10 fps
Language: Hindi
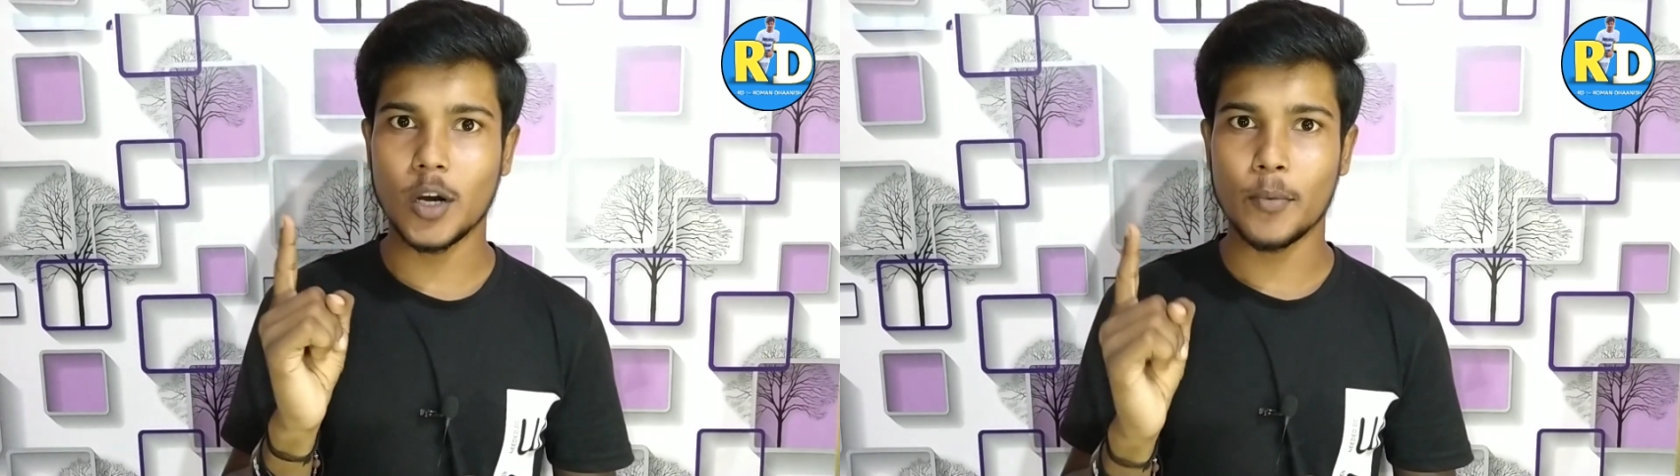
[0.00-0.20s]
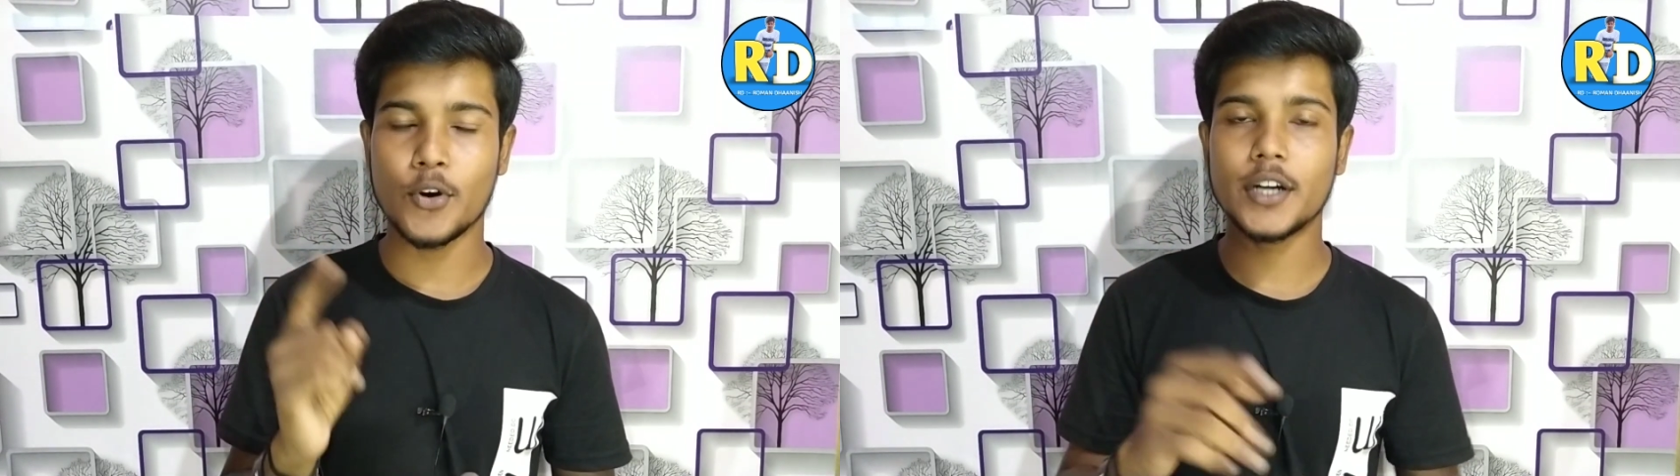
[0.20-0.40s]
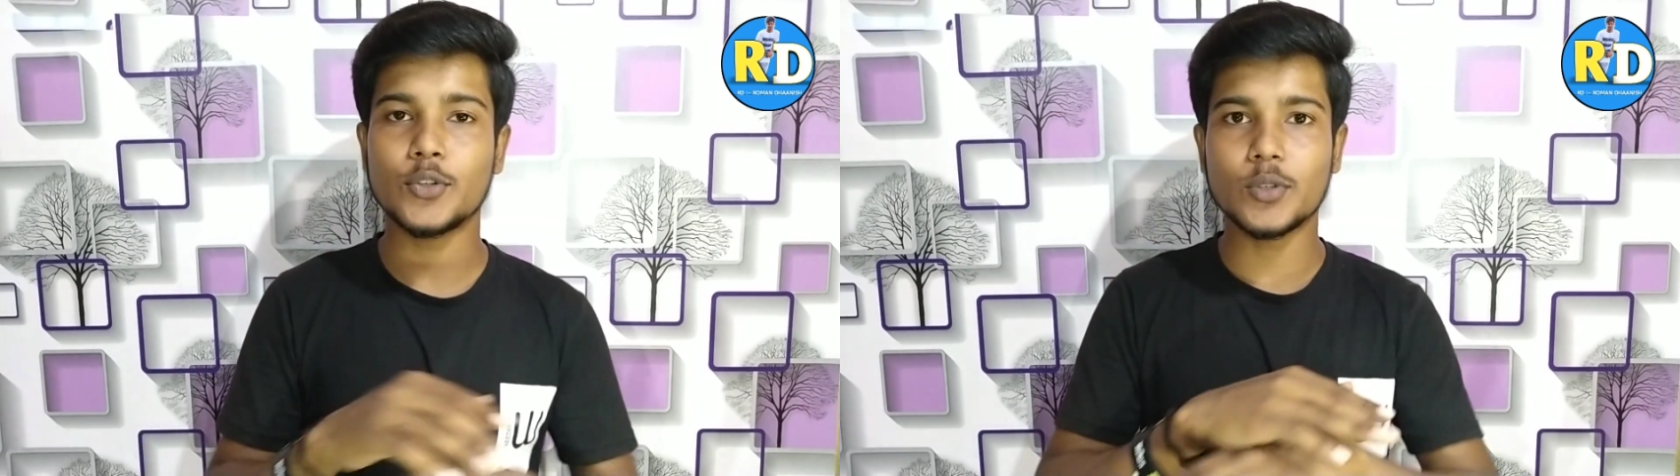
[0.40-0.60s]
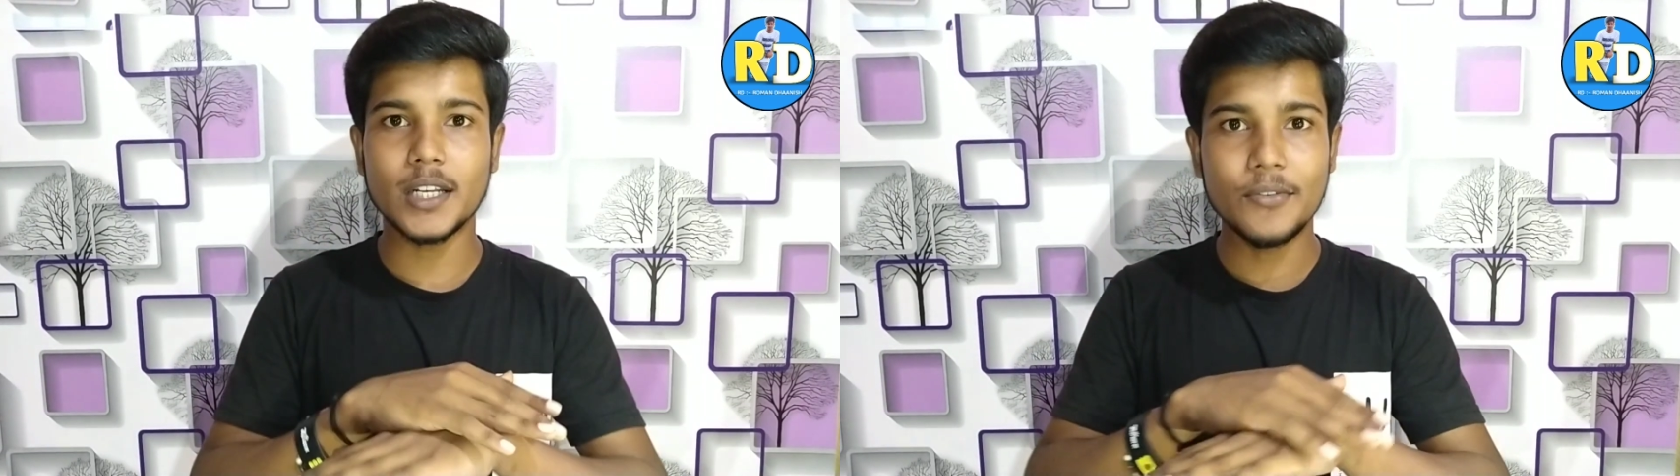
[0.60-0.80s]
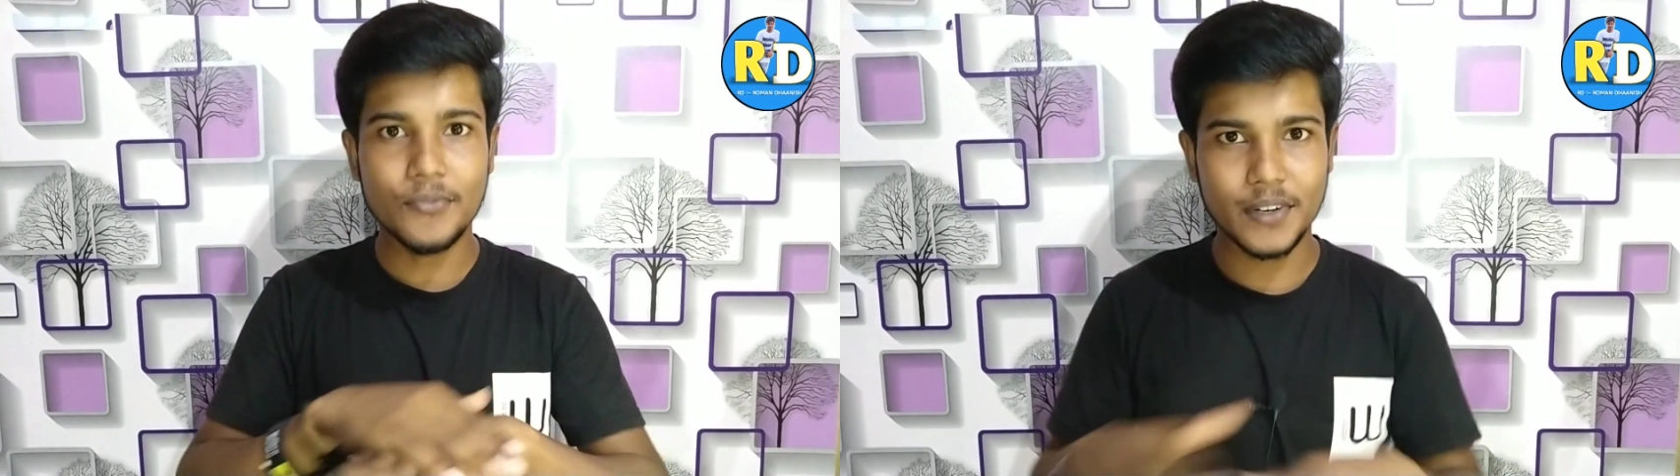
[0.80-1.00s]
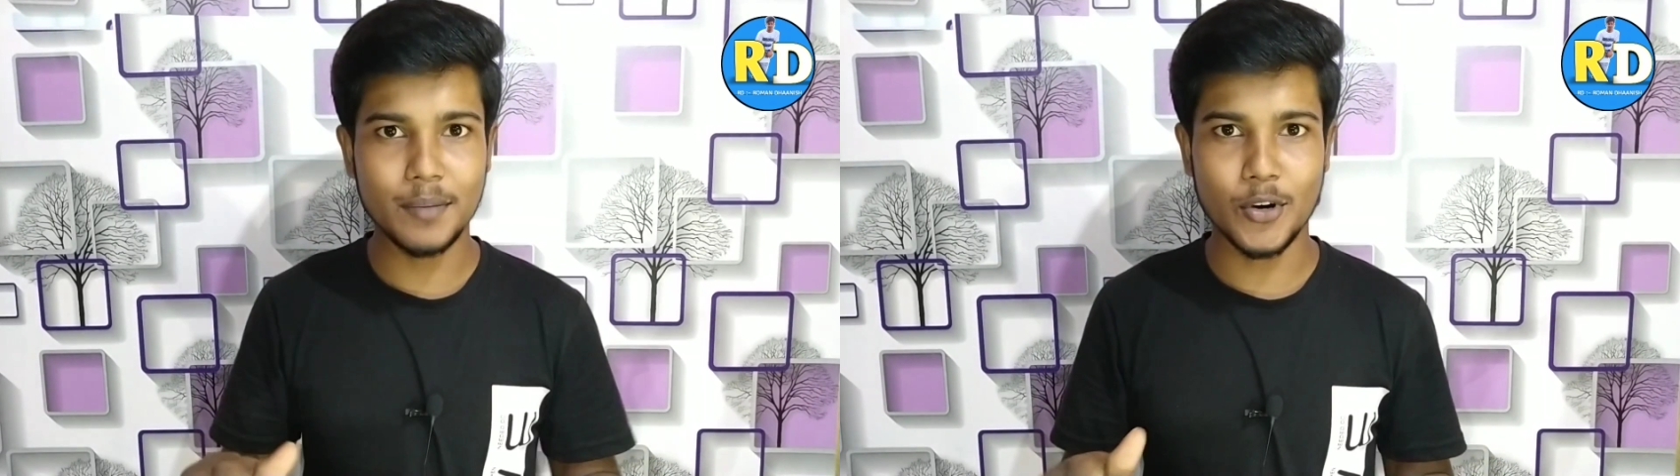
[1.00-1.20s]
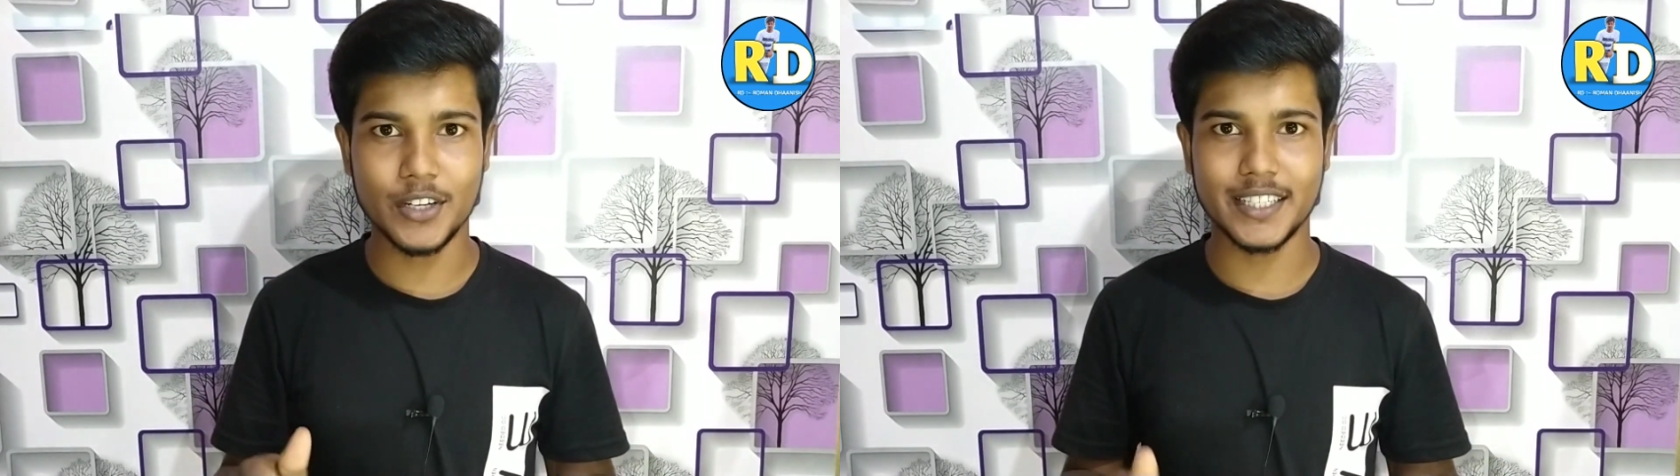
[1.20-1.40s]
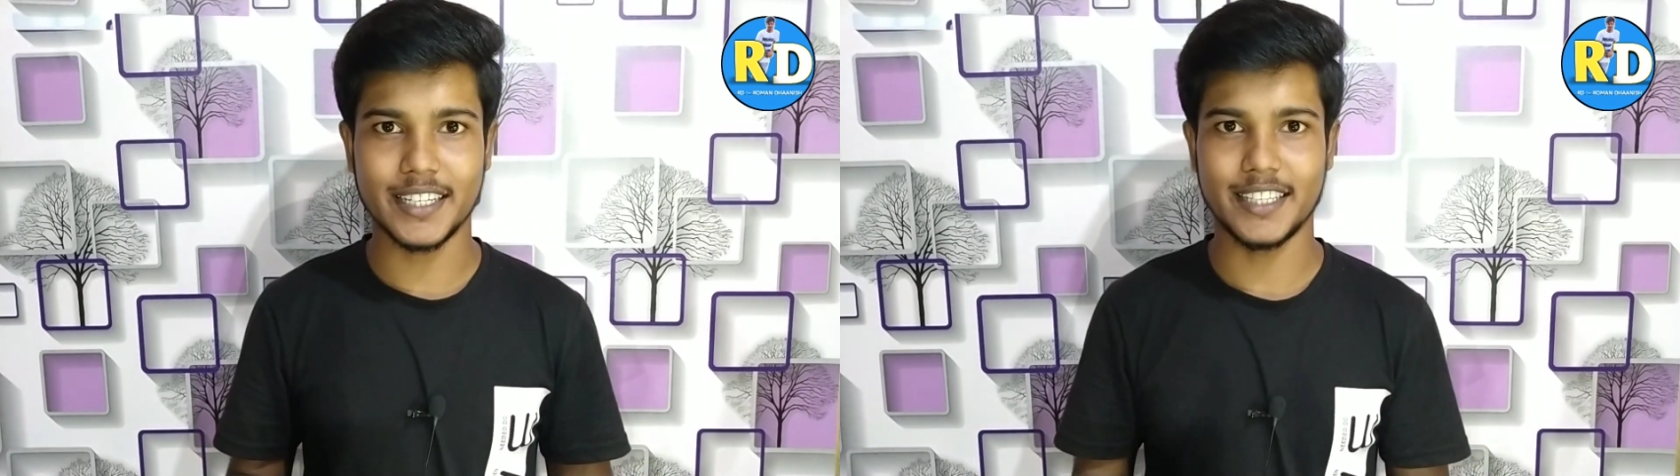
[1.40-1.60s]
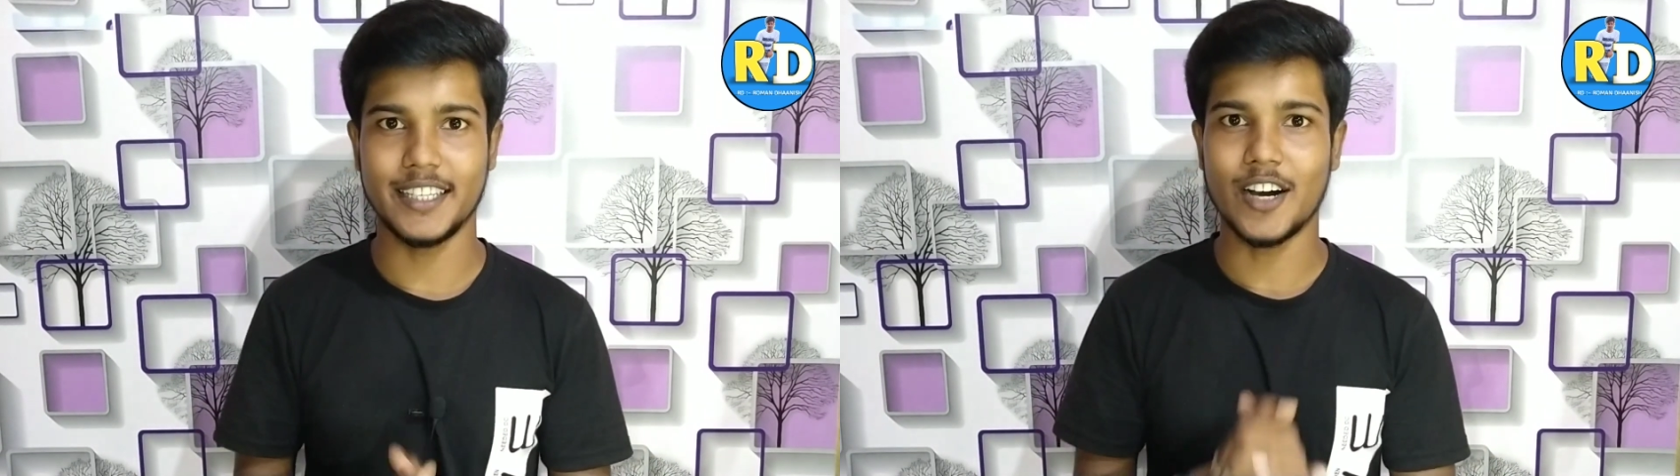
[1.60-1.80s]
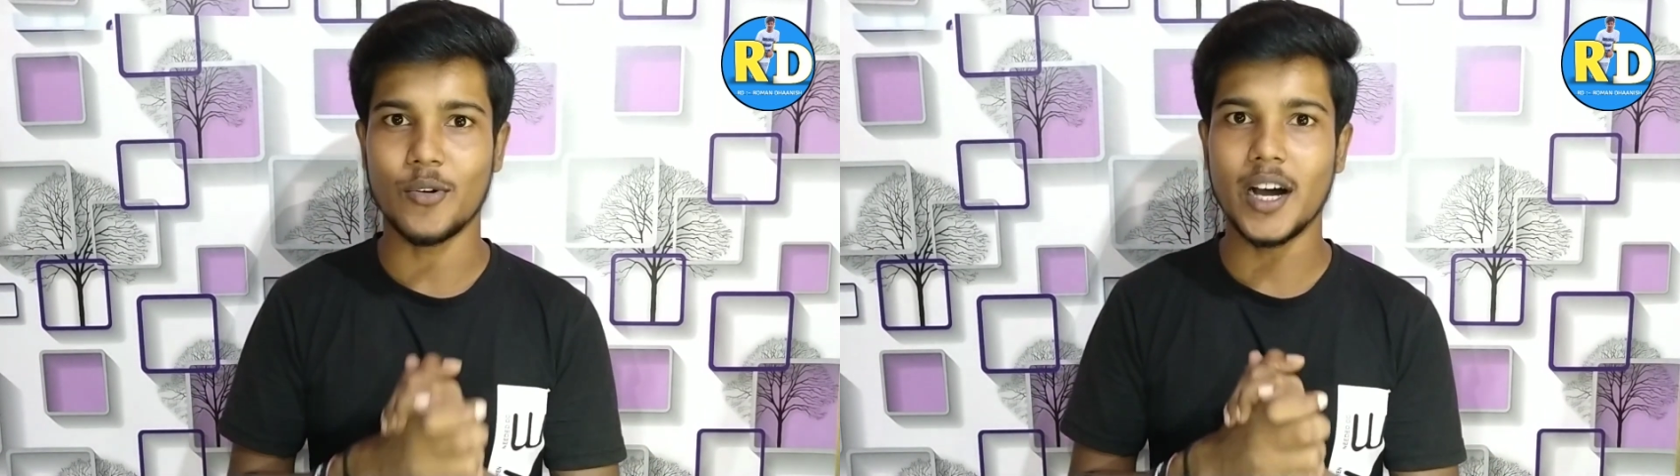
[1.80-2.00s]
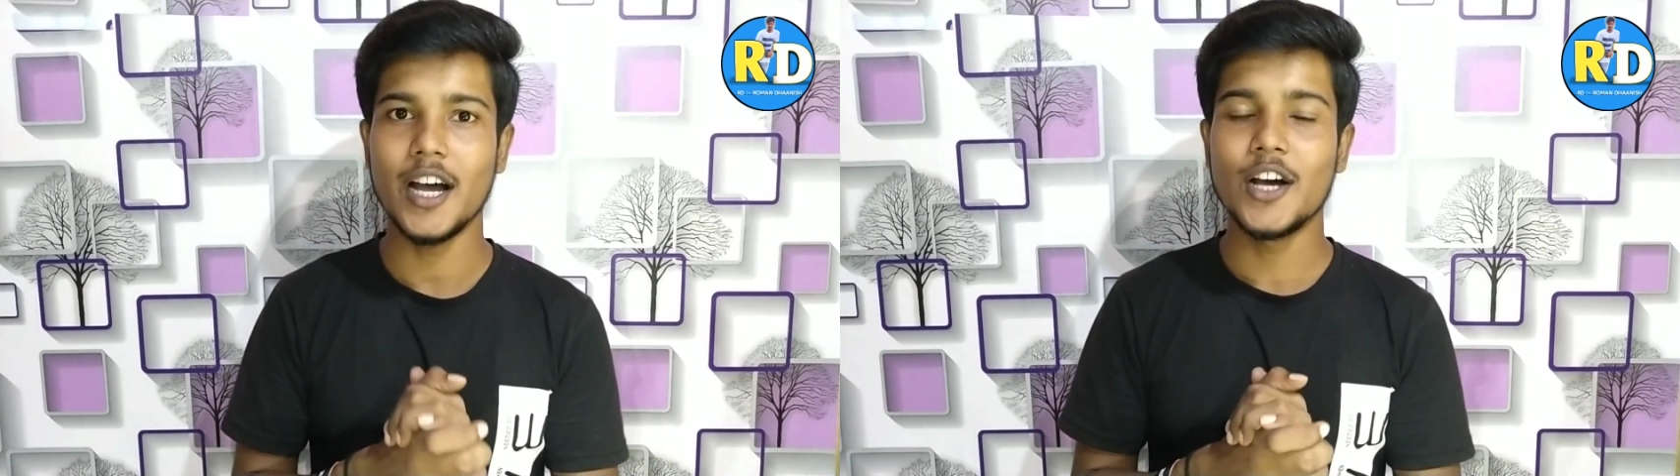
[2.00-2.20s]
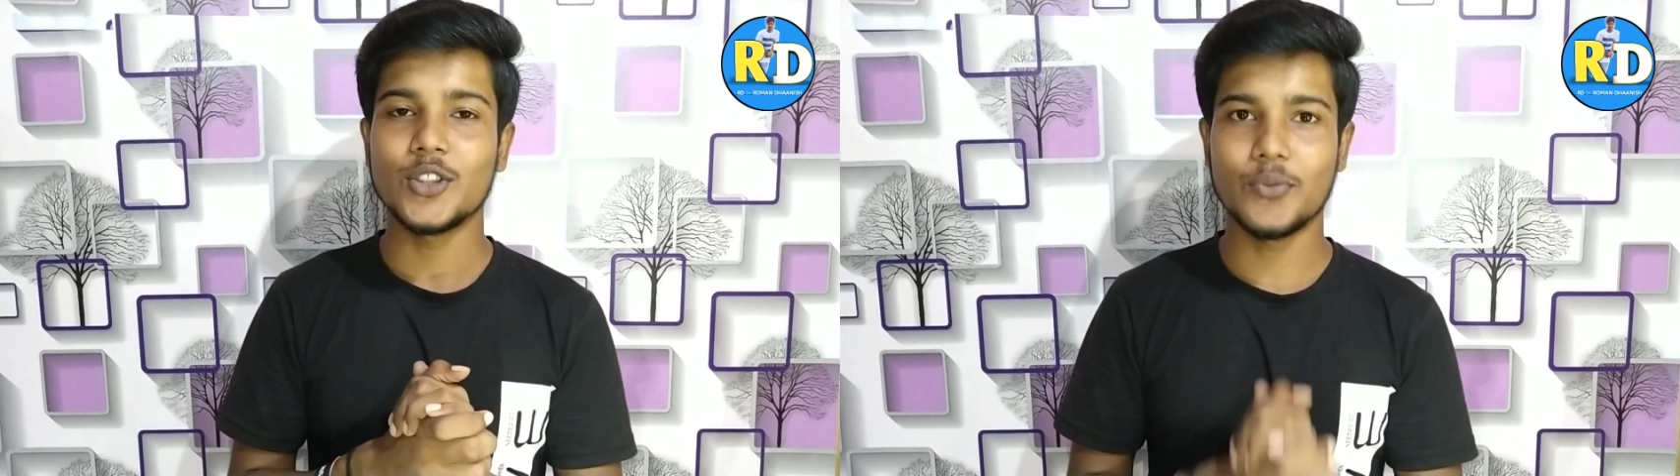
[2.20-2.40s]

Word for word: का प्रोडक्ट टोटली फ्री में ऑर्डर करके दिखाऊंगा